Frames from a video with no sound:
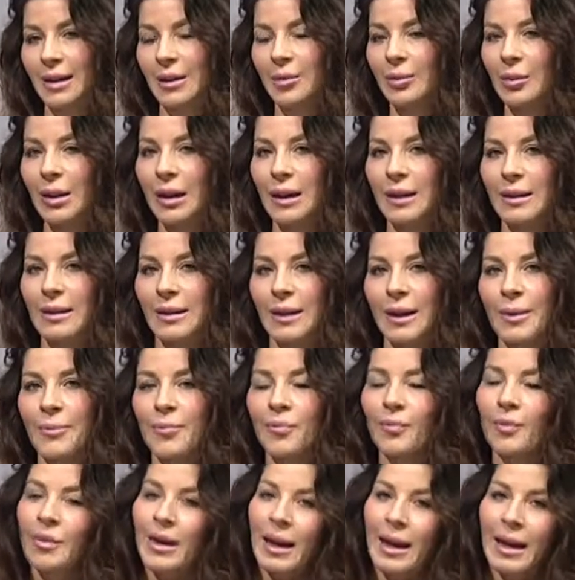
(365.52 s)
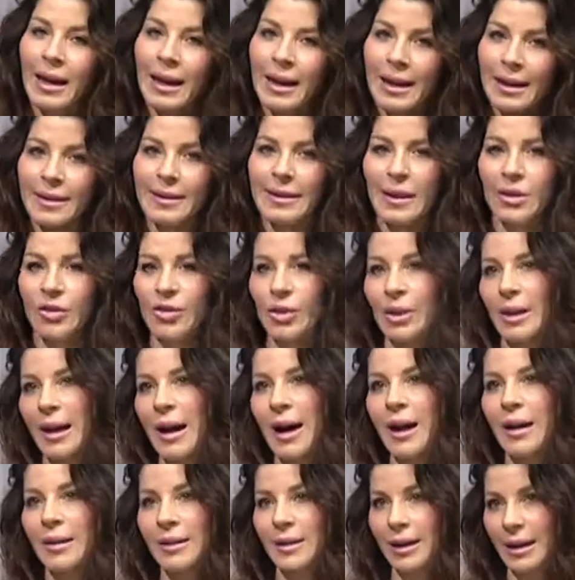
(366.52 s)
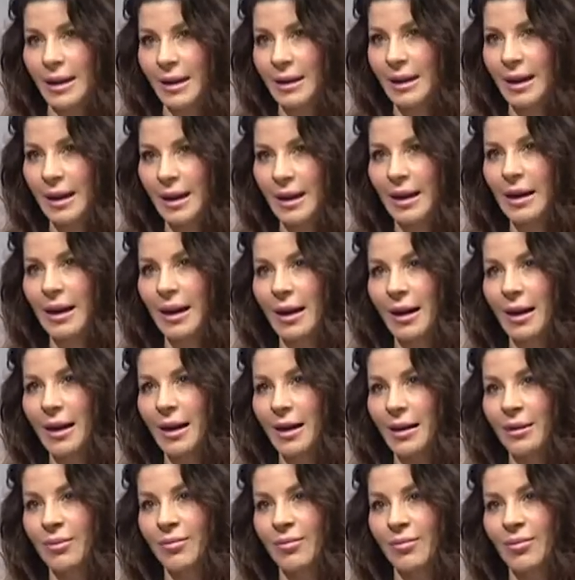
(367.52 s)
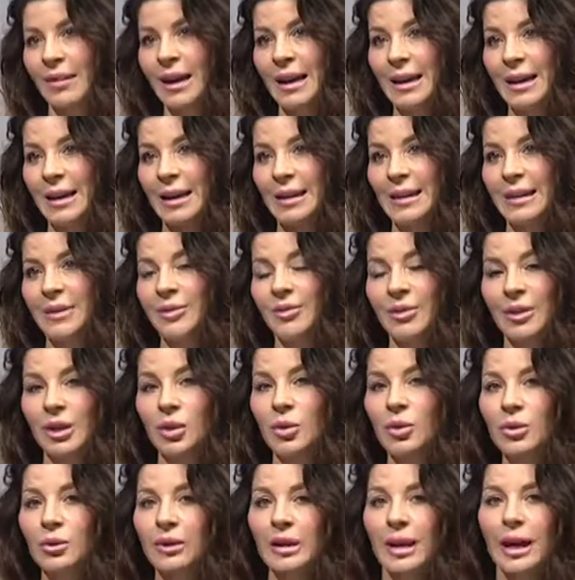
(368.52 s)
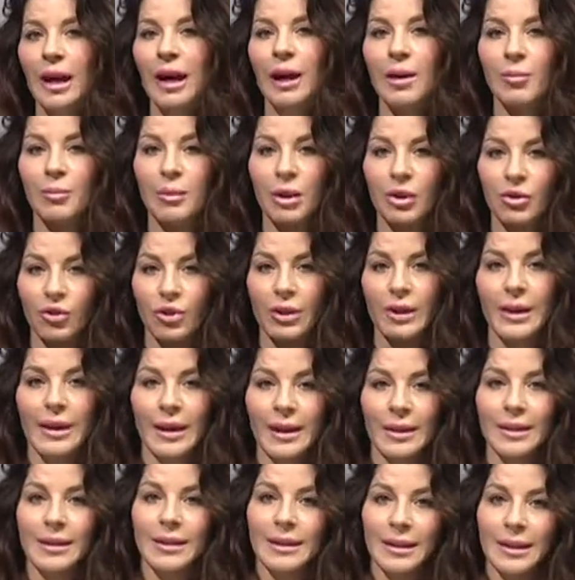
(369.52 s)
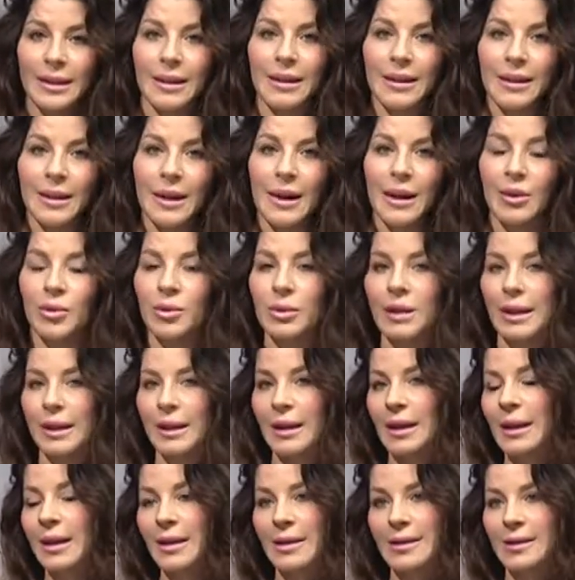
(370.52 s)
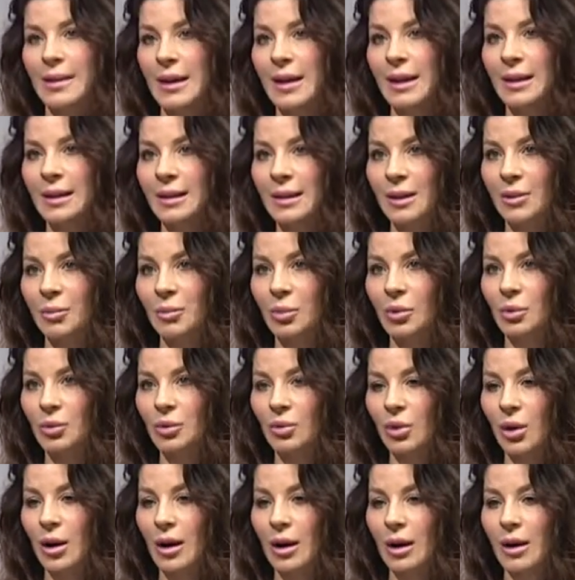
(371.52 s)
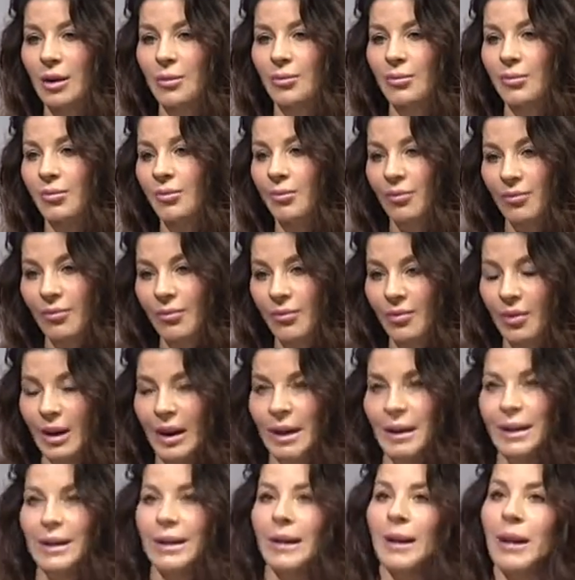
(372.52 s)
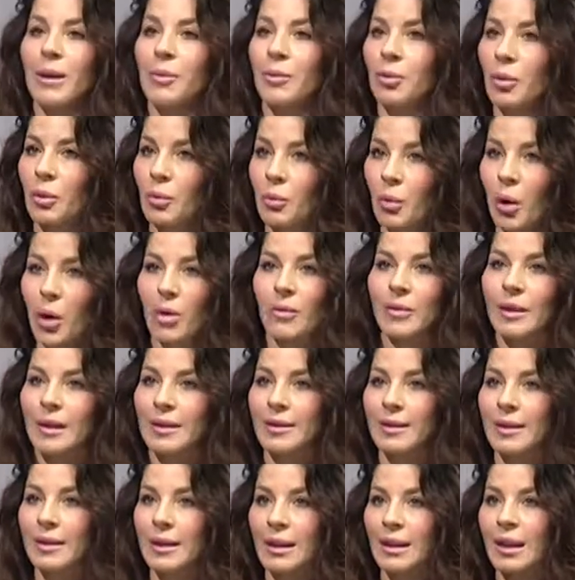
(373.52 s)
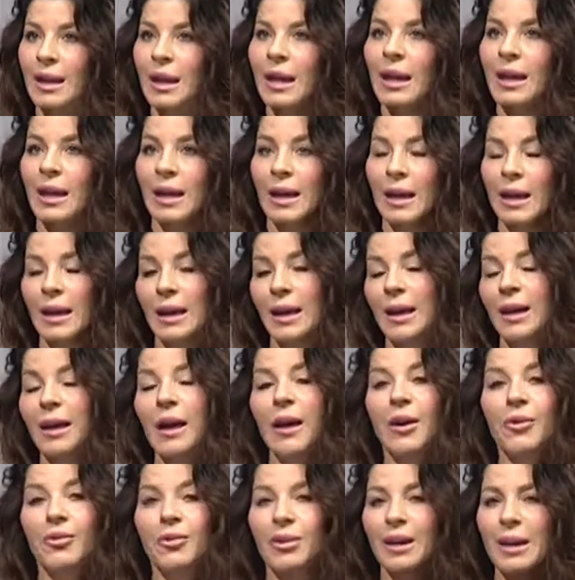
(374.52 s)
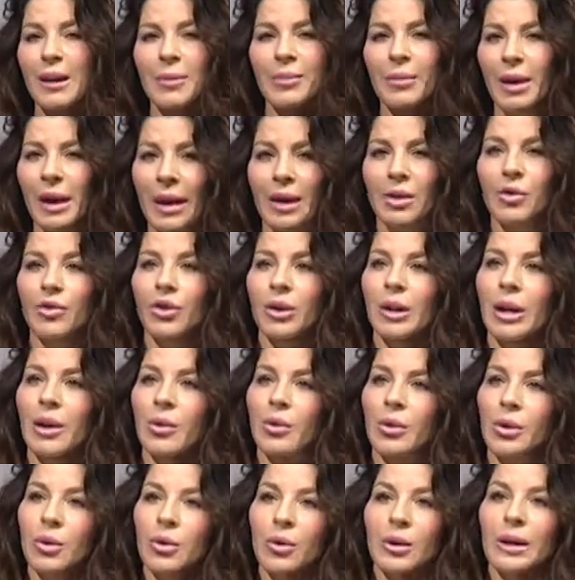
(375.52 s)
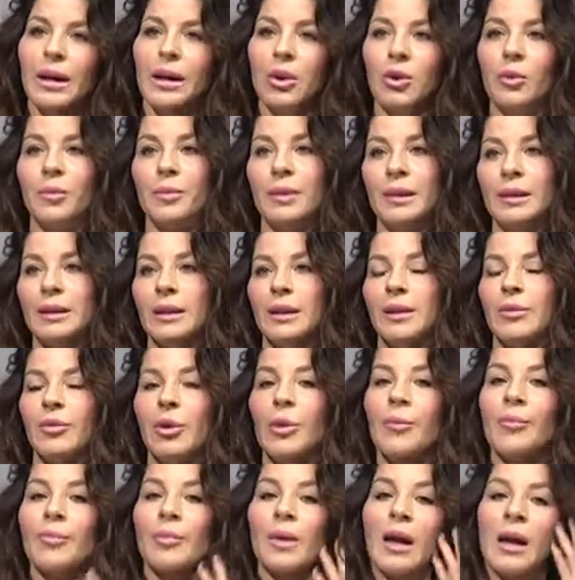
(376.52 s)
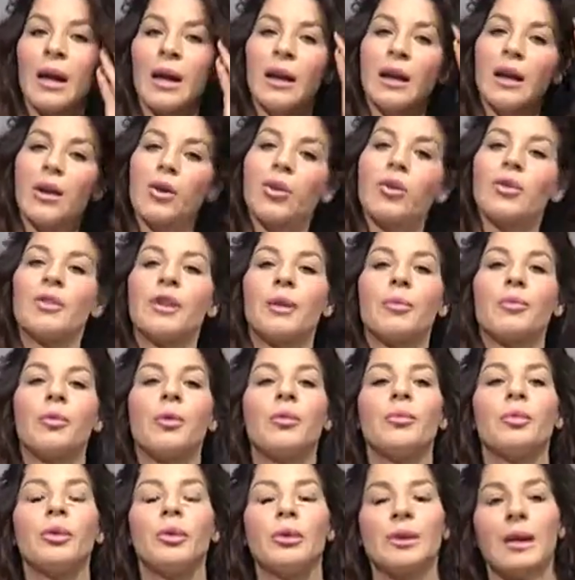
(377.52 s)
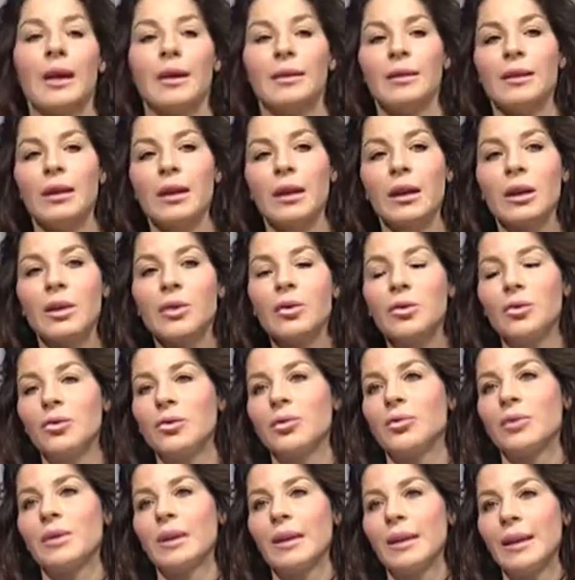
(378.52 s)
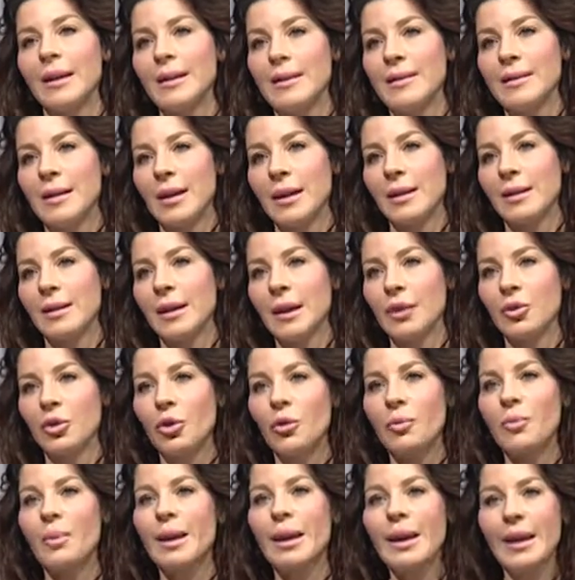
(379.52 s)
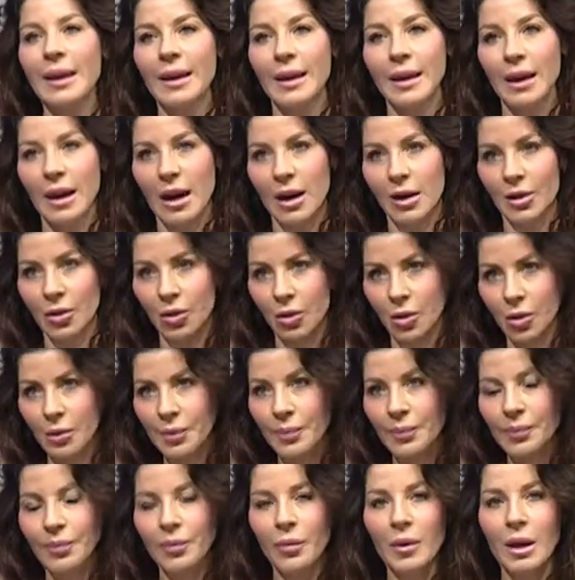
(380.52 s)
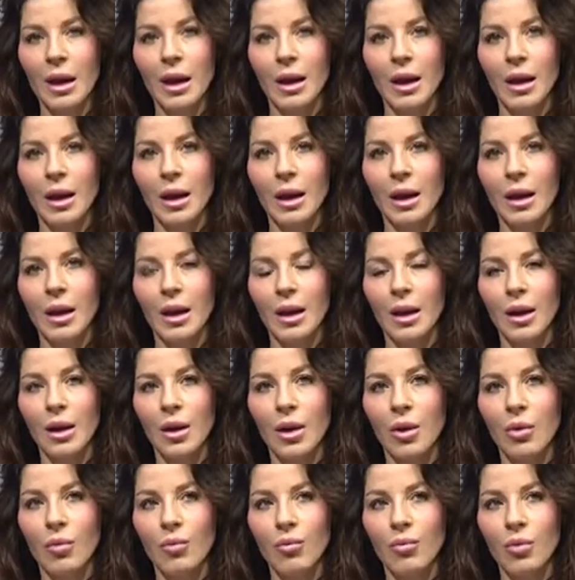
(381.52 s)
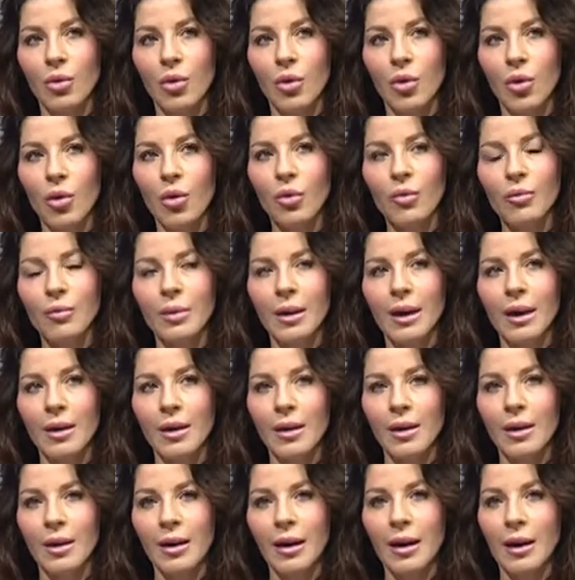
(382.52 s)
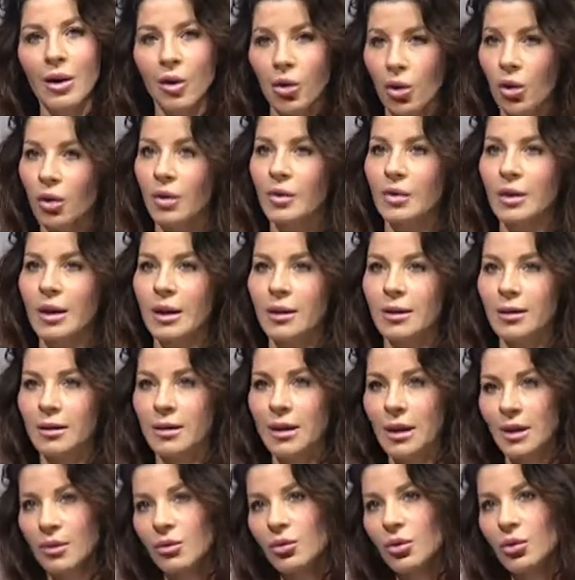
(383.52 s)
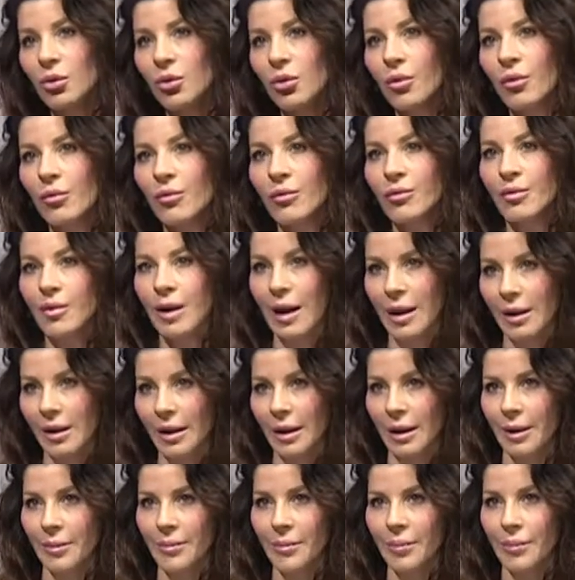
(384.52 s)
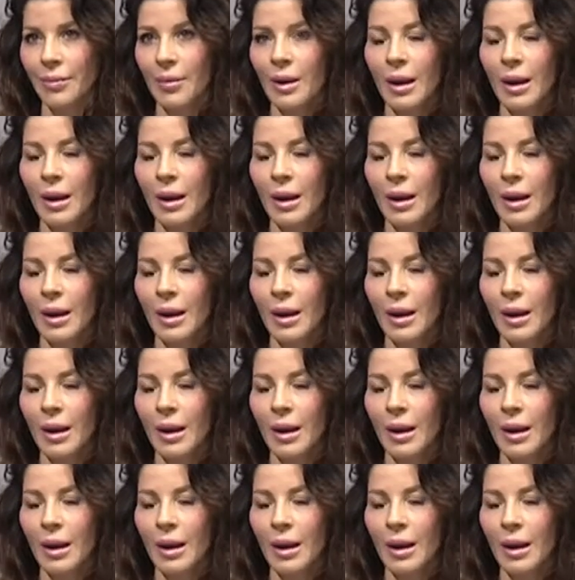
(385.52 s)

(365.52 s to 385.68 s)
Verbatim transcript: chiaramente esagerare nella, nelle difficoltà, ma cercare di aiutare l'azienda appunto a vendere, a promuoversi, e a far emergere quello che è l'obiettivo. La cosa più importante è che non tutte le aziende hanno ben chiaro eh, come e cosa devono fare.